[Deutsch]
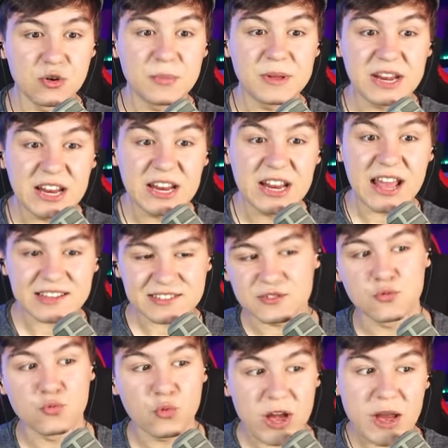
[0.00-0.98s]
um in den
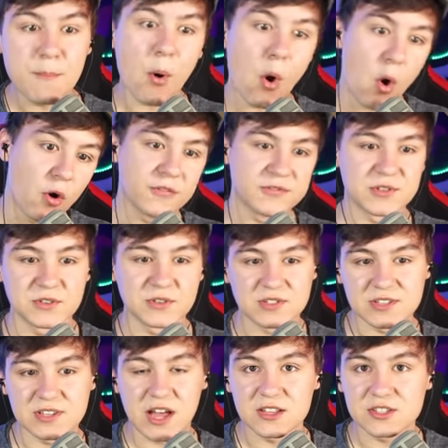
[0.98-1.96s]
nächsten Rebirth
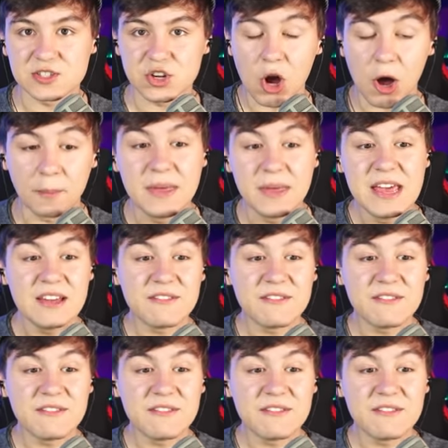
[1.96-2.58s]
sozusagen zu kommen,